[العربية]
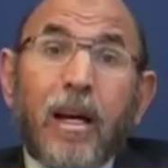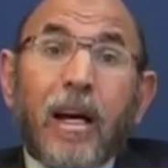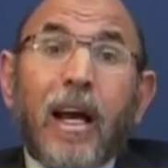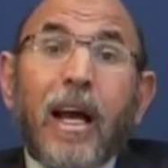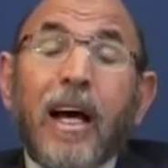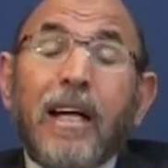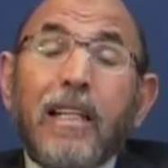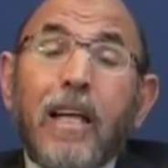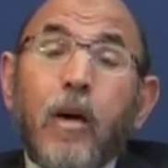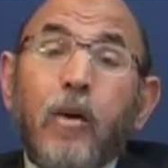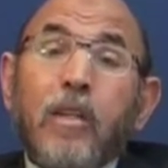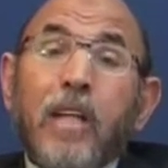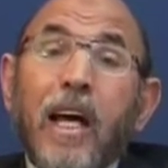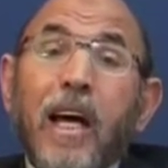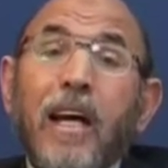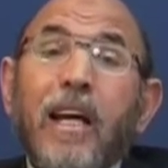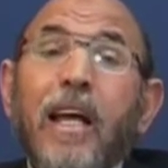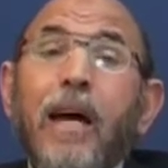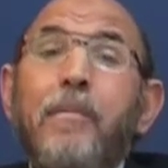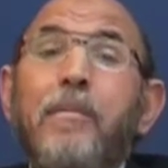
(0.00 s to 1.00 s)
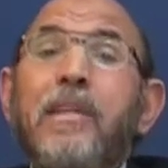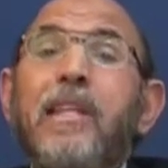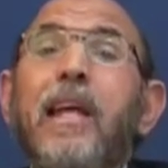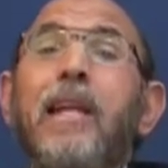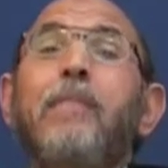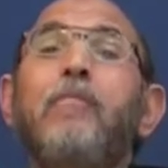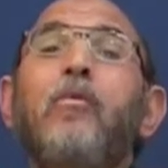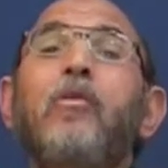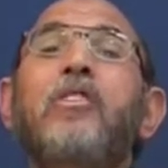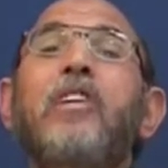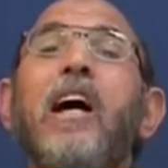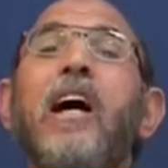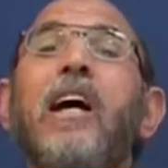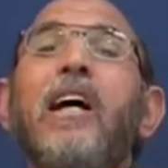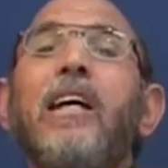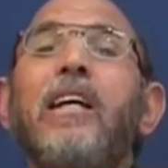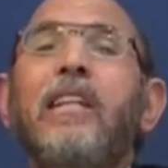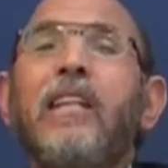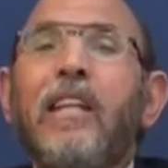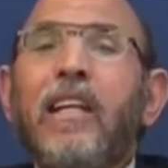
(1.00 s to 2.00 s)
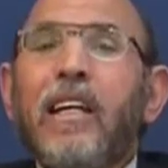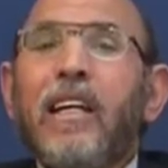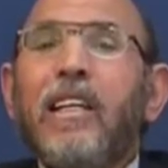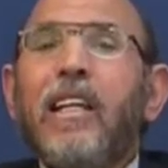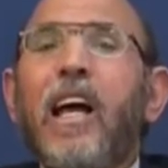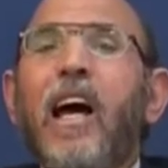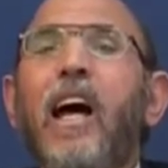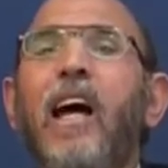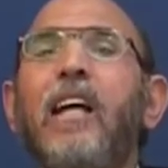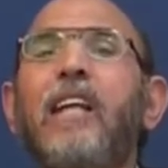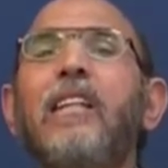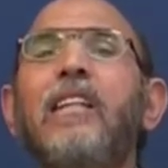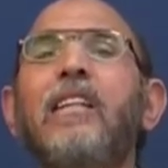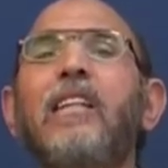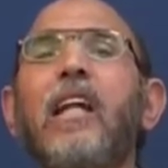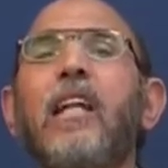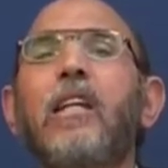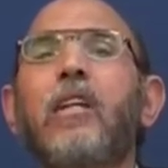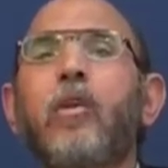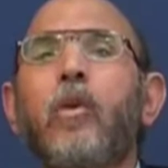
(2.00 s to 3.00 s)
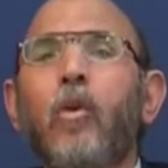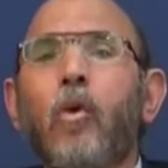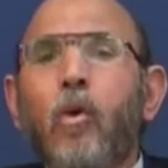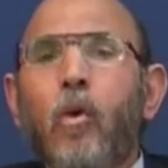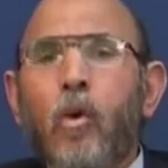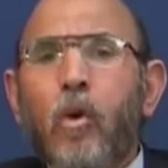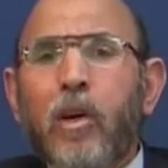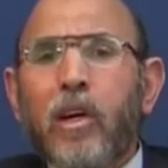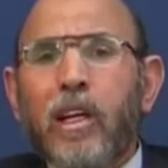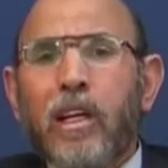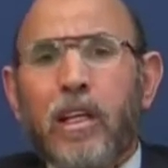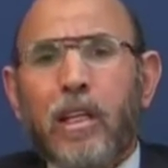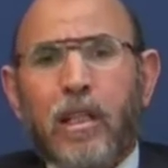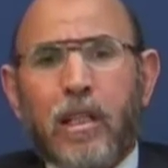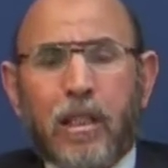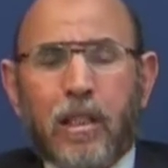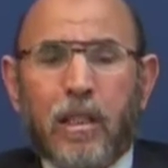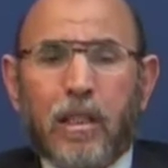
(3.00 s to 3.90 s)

كان هناك من المجاهدين عند الثغور